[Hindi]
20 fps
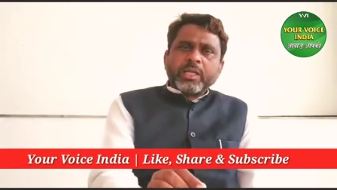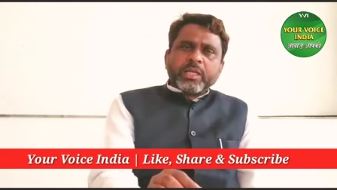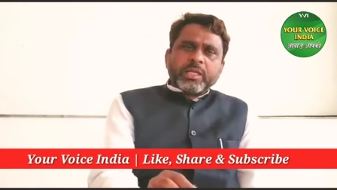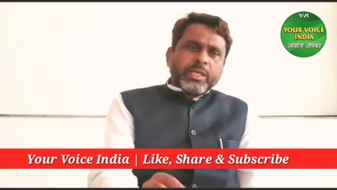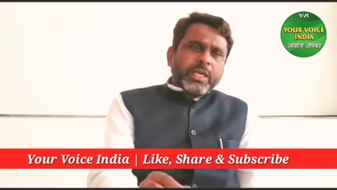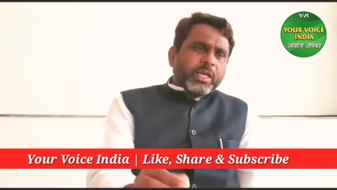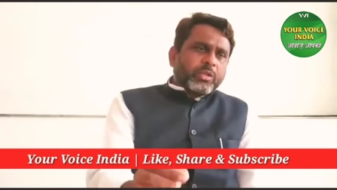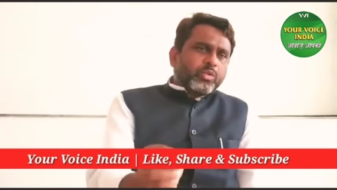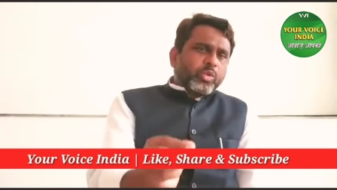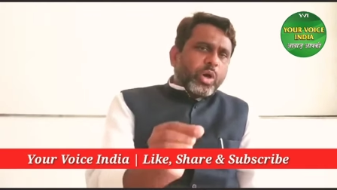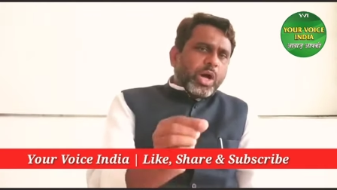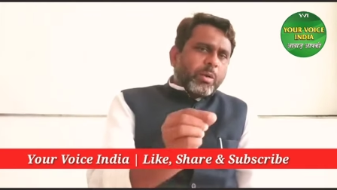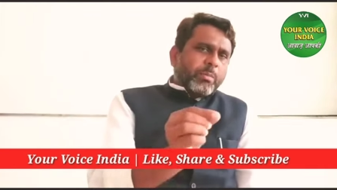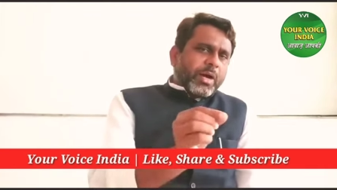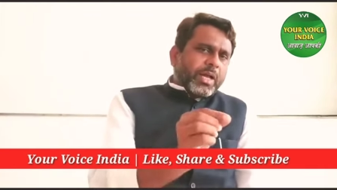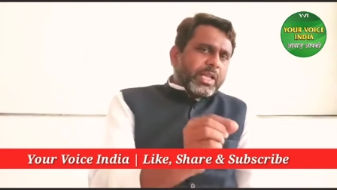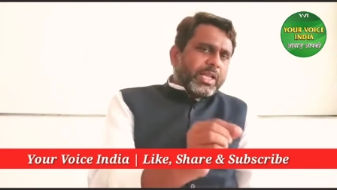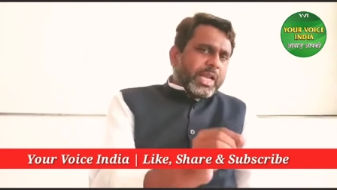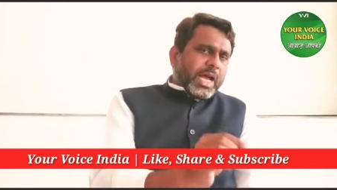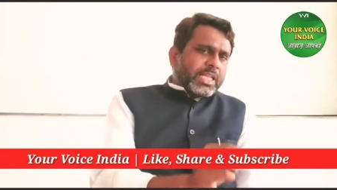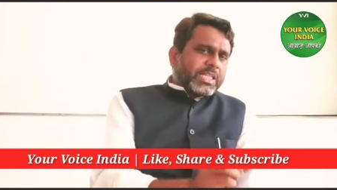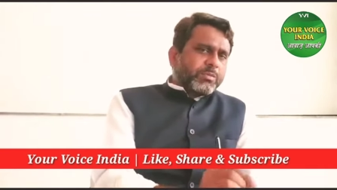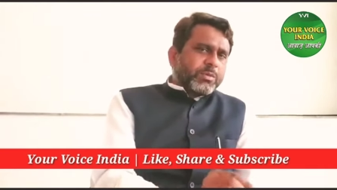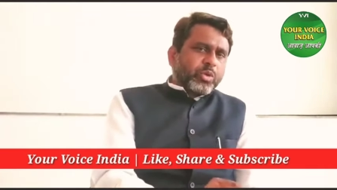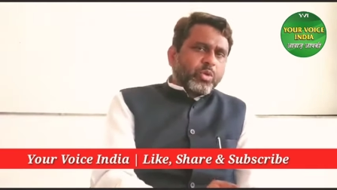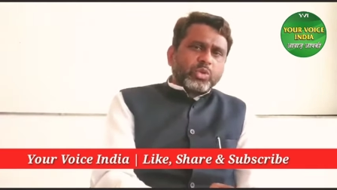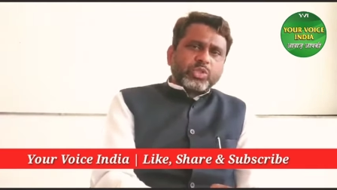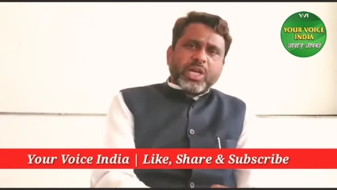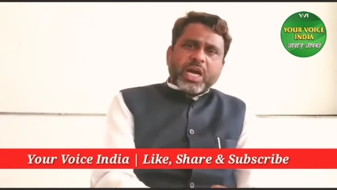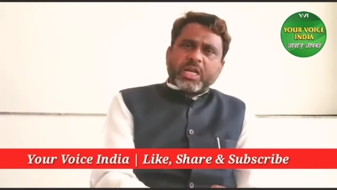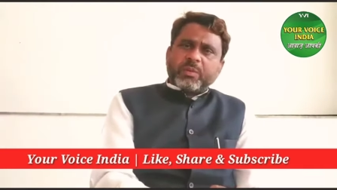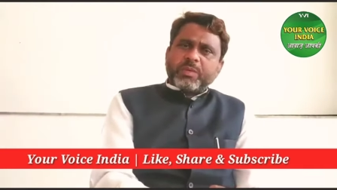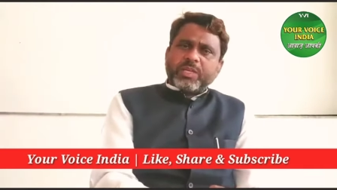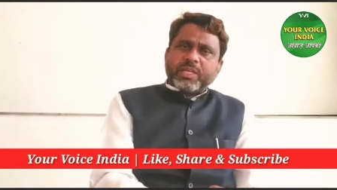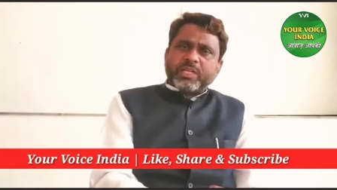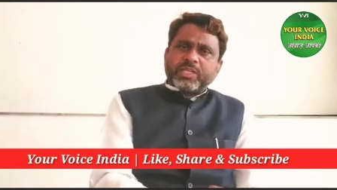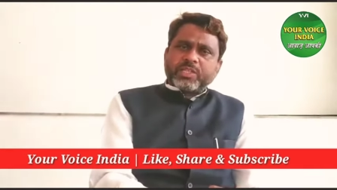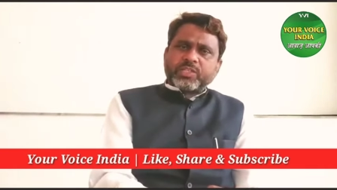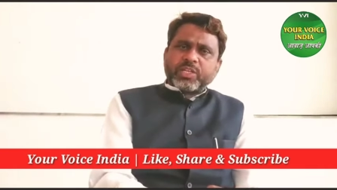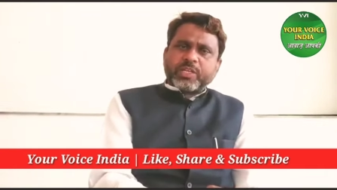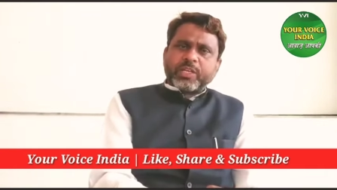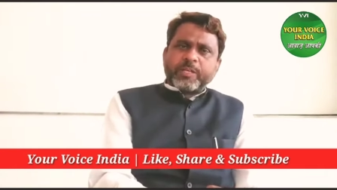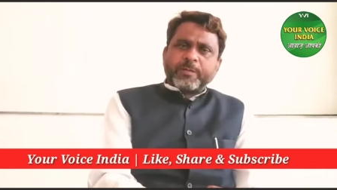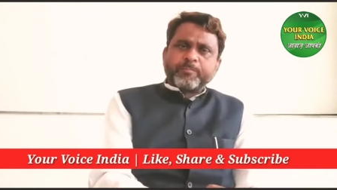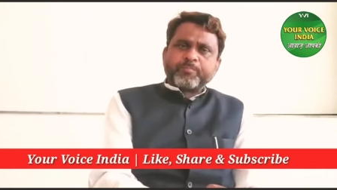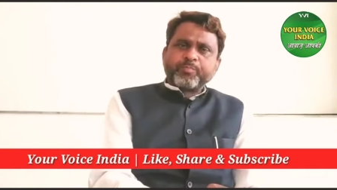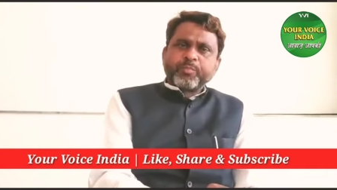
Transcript: ये तो हमारे राज्य में रोजगार भी नहीं दे सके